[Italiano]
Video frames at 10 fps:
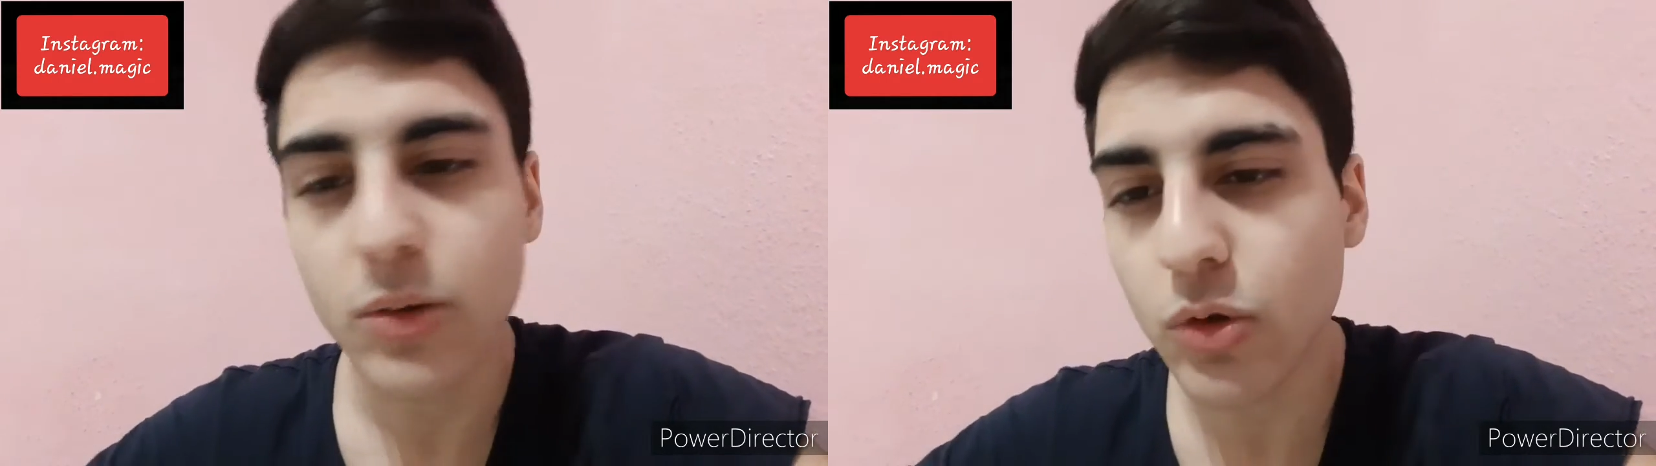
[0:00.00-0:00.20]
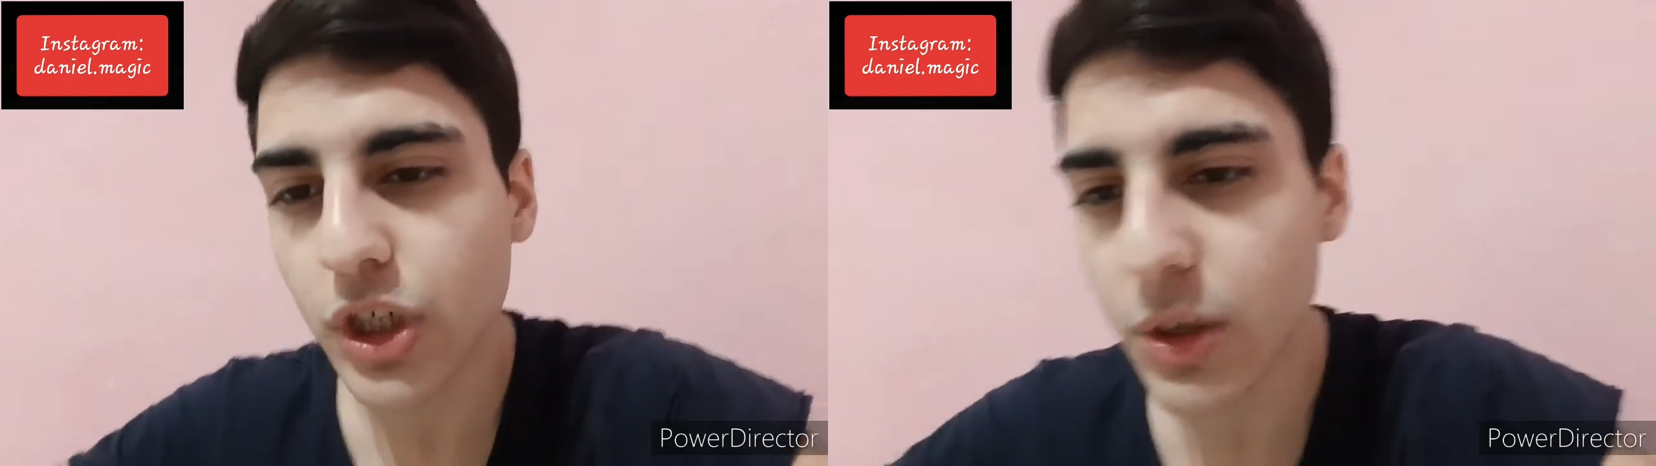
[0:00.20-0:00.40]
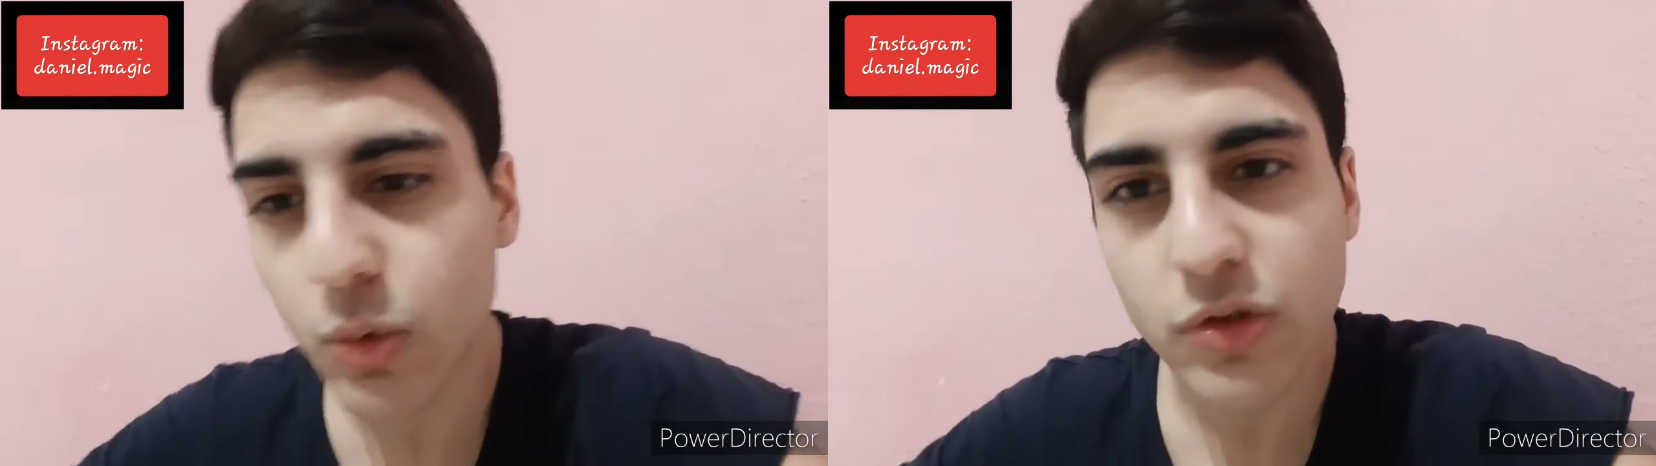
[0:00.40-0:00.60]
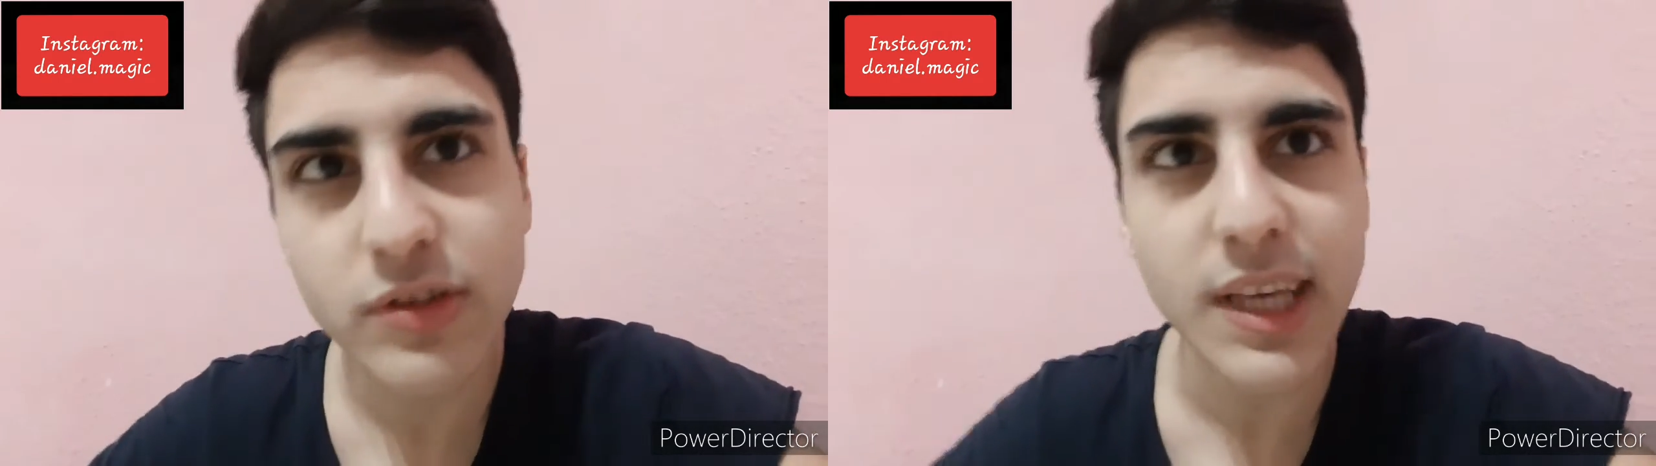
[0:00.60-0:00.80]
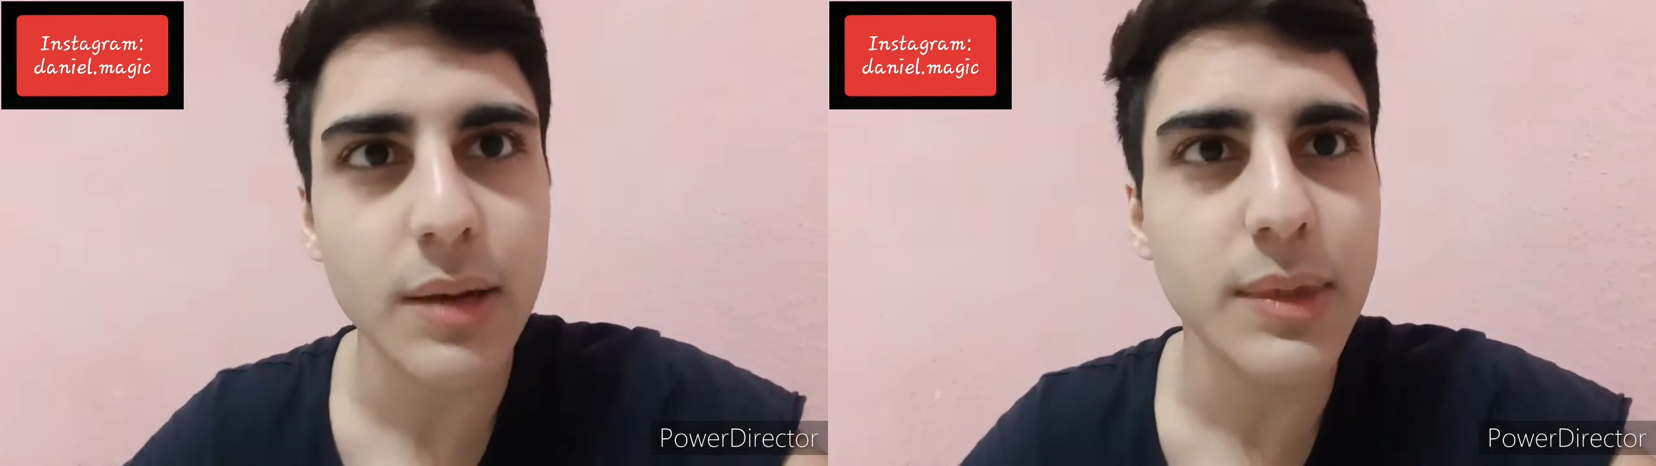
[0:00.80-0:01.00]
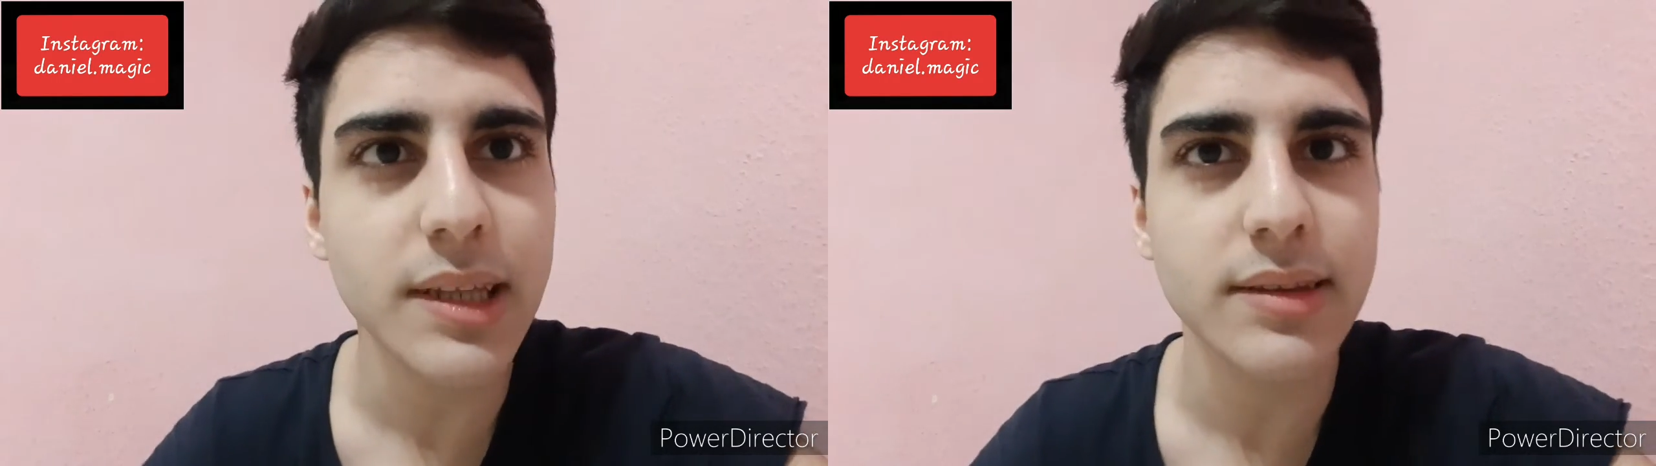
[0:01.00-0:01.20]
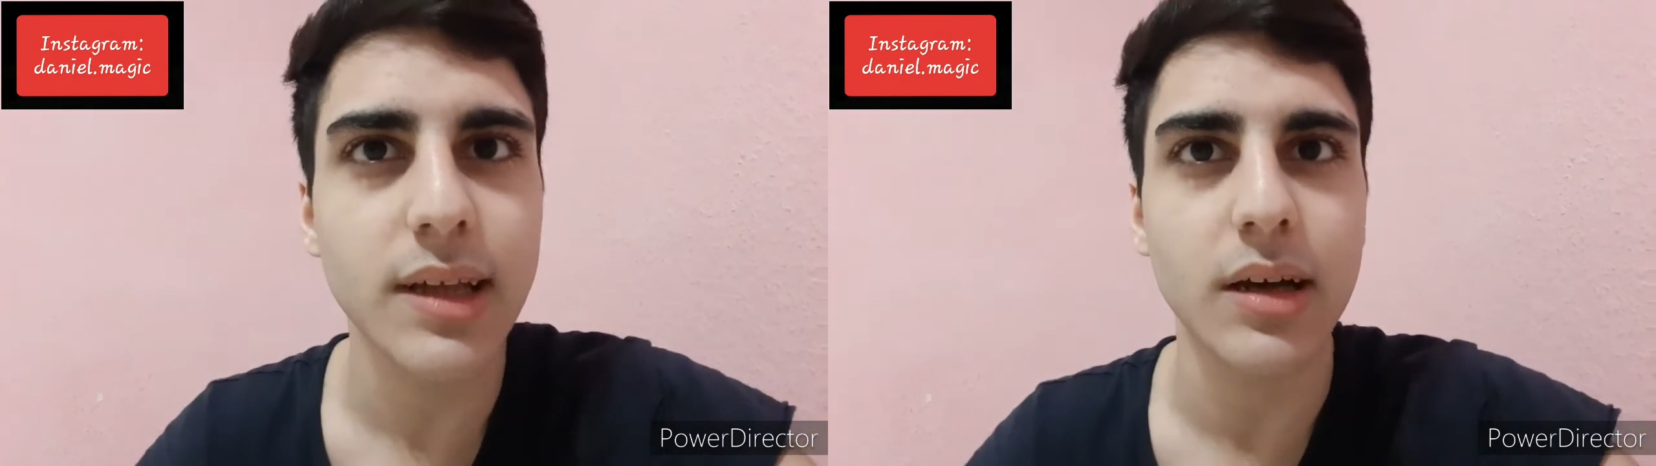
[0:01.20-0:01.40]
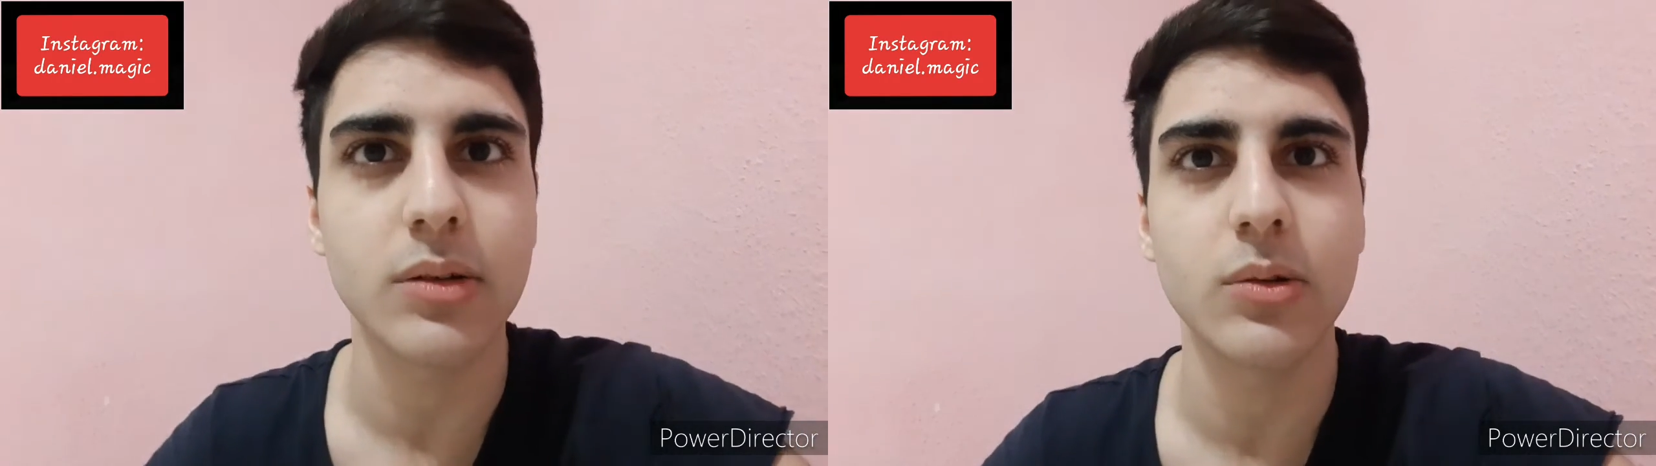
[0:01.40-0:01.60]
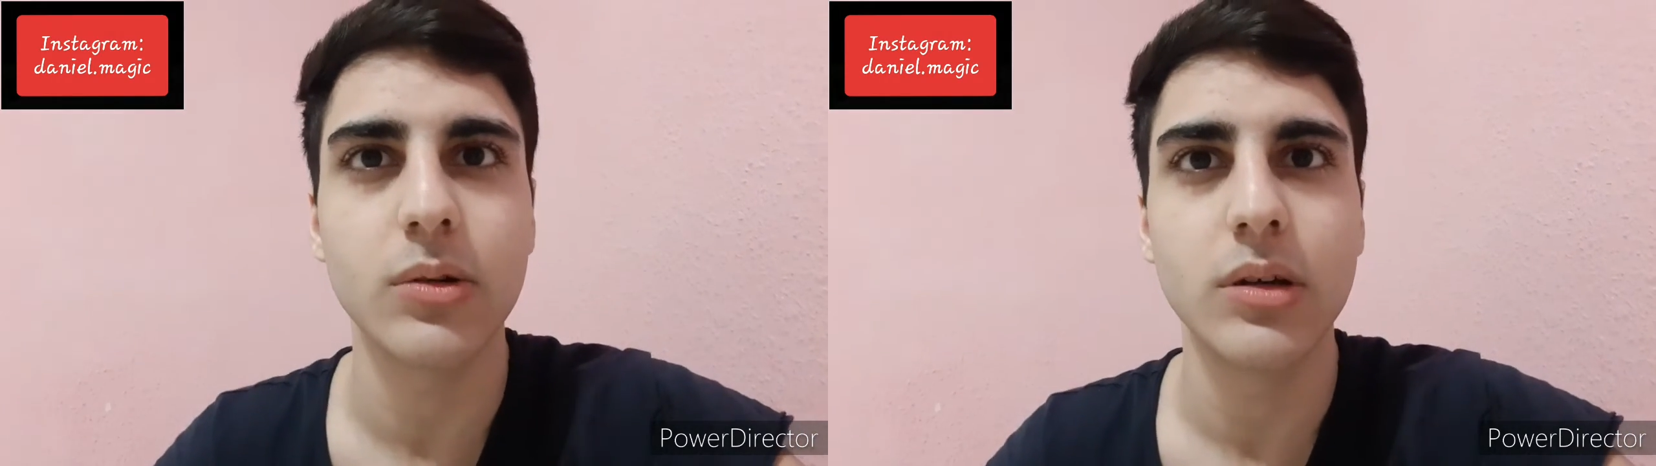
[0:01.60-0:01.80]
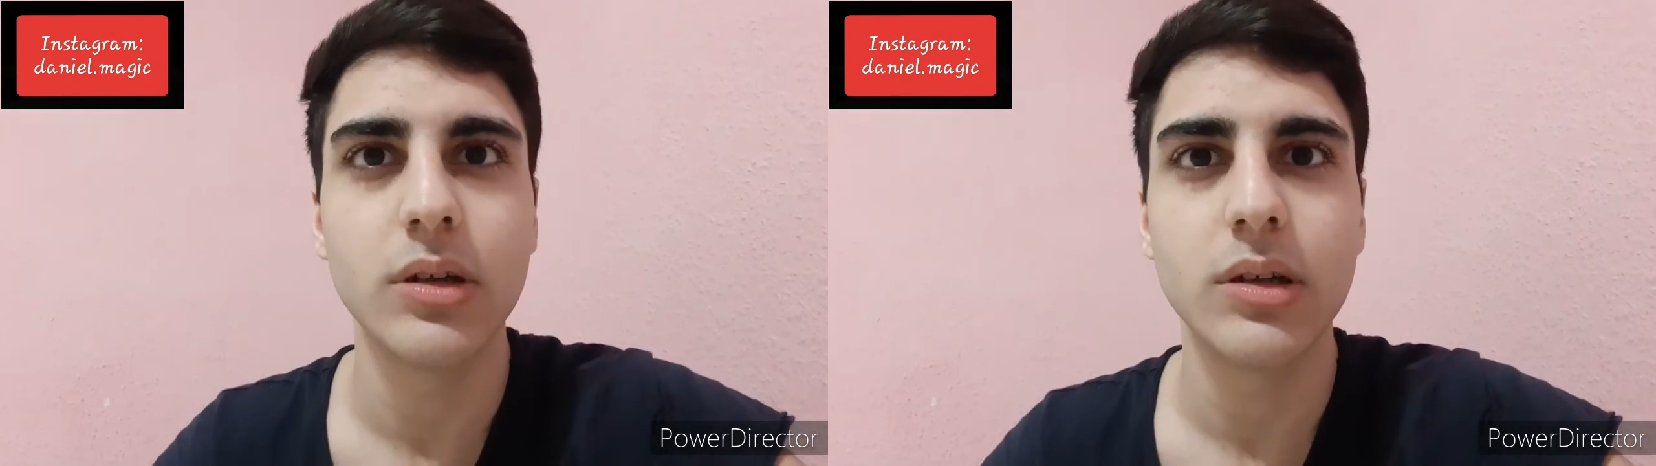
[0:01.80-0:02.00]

Non c'era uno schema d'attacco.